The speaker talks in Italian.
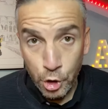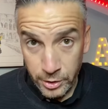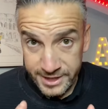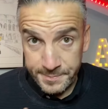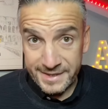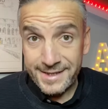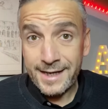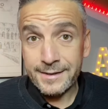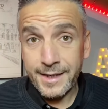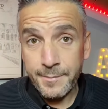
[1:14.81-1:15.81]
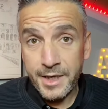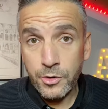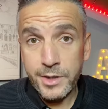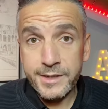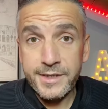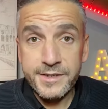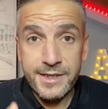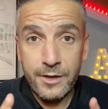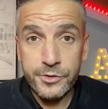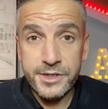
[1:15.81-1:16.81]
Non aspettarti che mercoledì
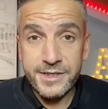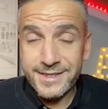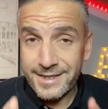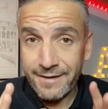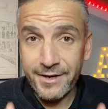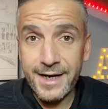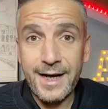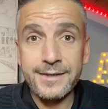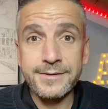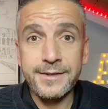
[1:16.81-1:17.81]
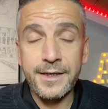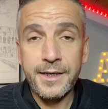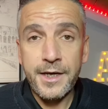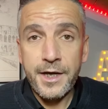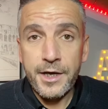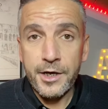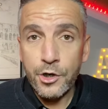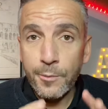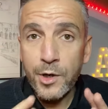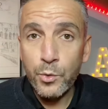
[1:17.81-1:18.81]
sia così stravagante
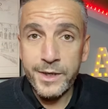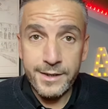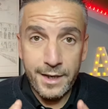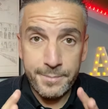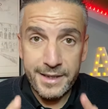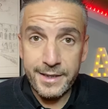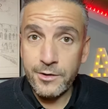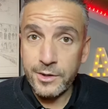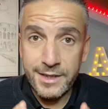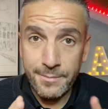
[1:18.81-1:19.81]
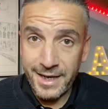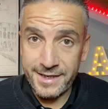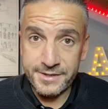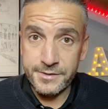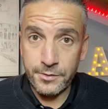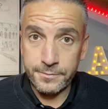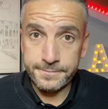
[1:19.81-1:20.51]
eh, come une dalle pellicole del maestro